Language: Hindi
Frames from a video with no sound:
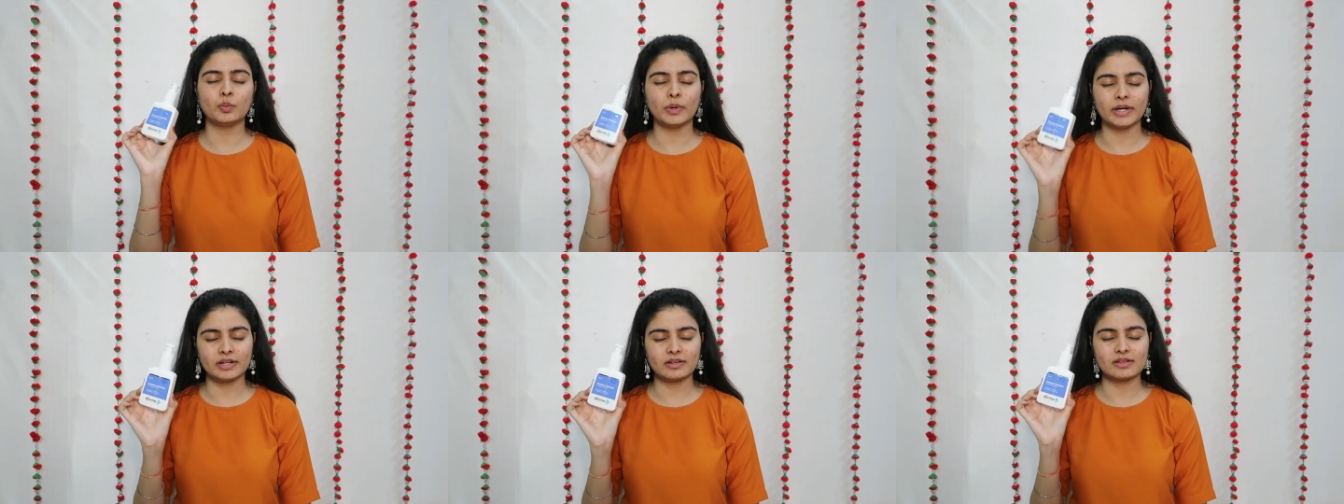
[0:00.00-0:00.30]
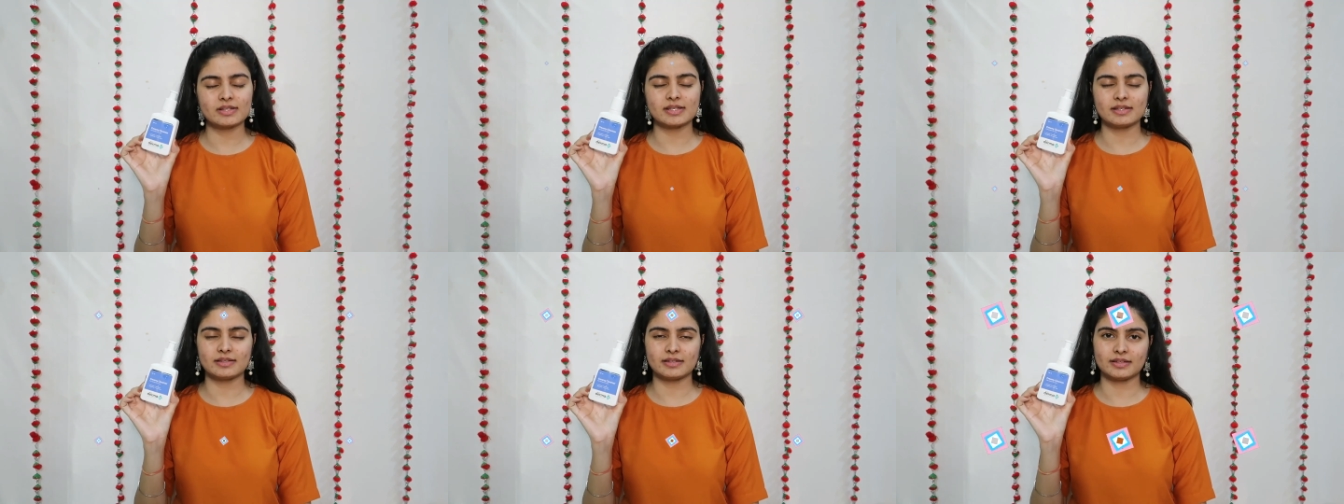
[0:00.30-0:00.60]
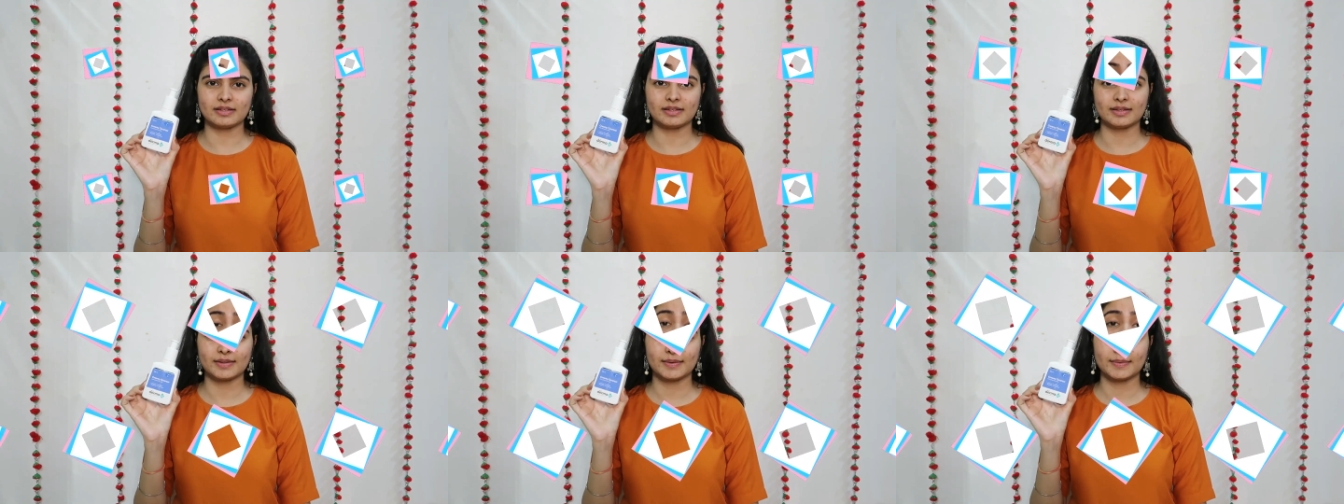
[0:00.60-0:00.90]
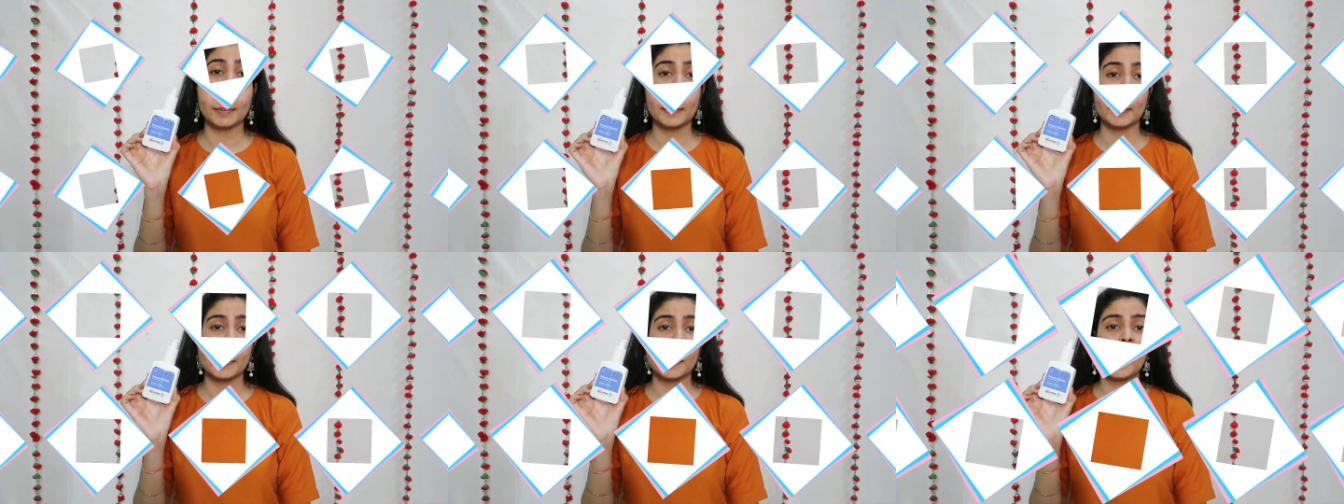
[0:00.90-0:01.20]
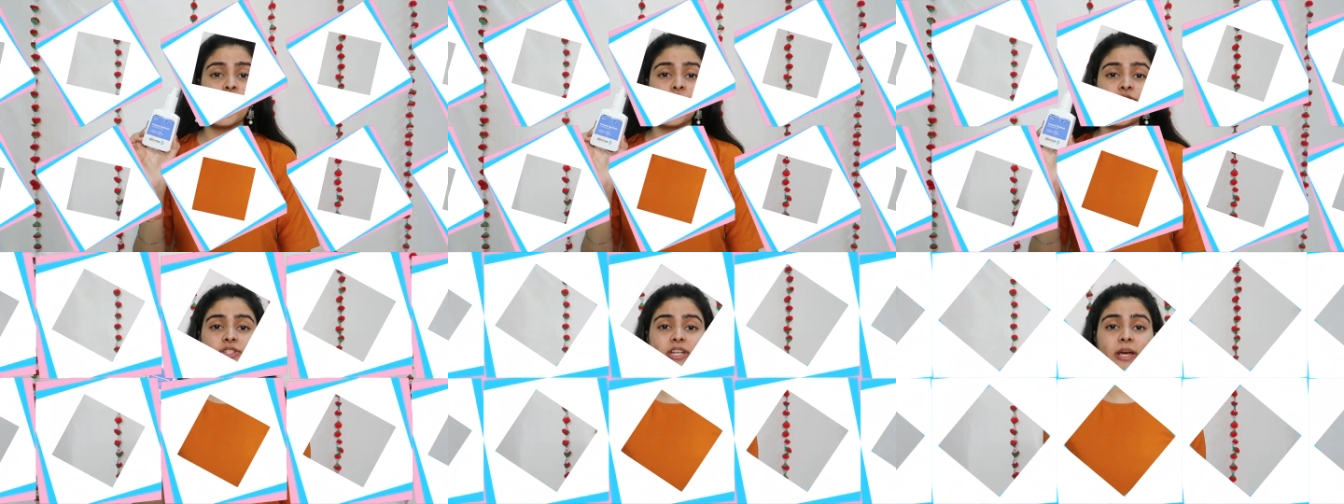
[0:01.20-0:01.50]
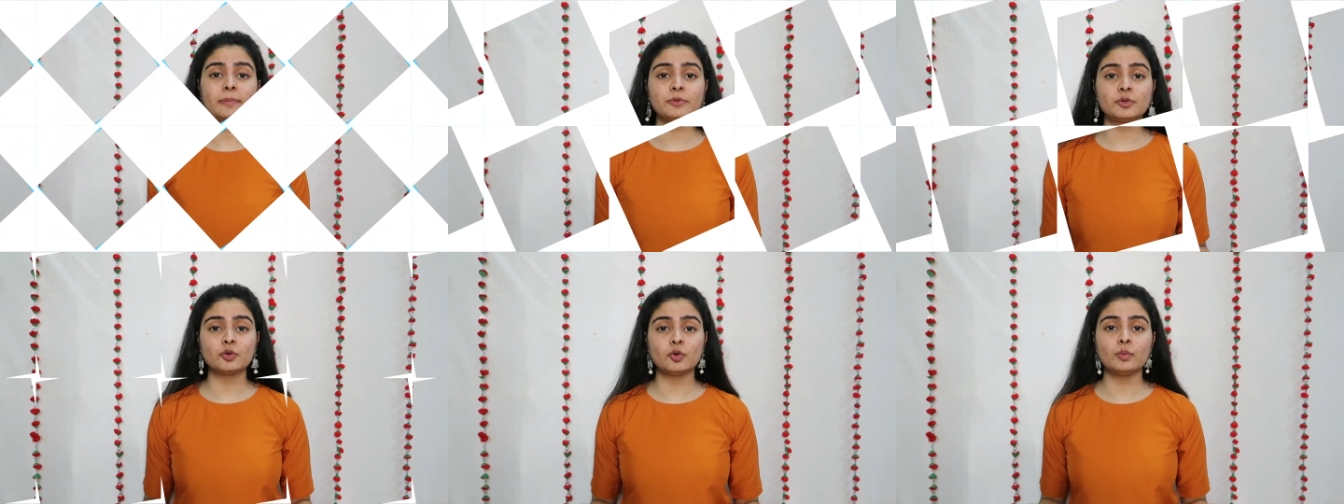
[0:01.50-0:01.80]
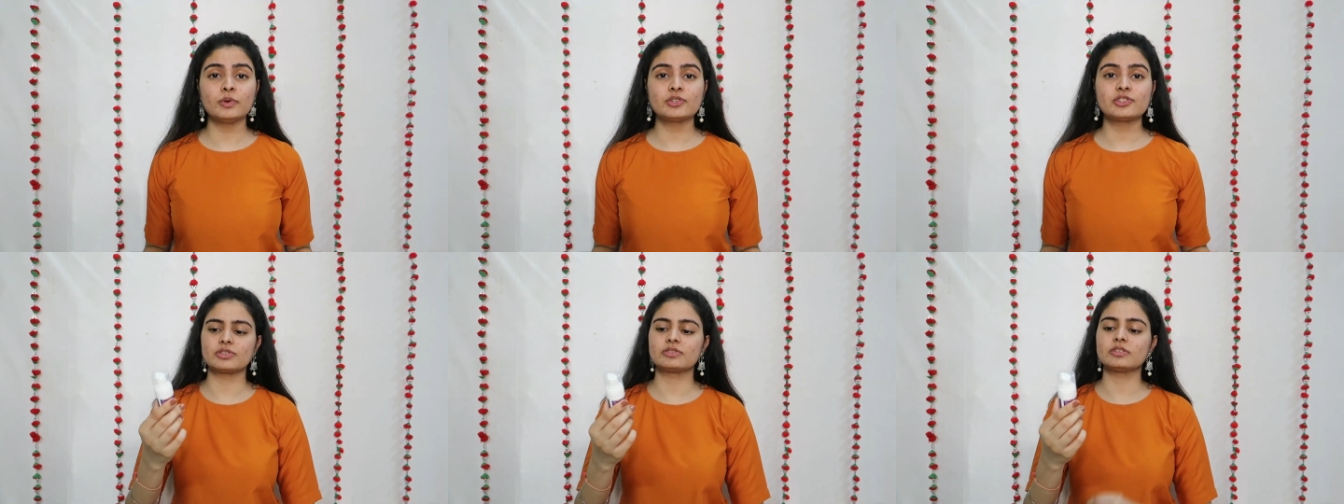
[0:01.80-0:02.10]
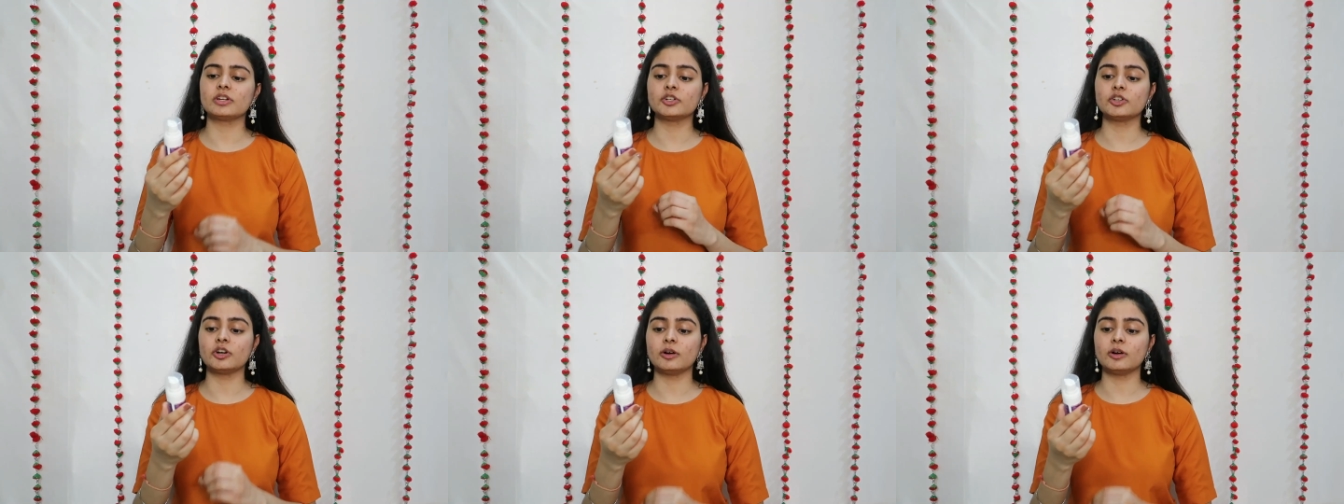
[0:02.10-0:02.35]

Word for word: इन विंटर सीजन कमिंग टू स्टेप टू विच इज अ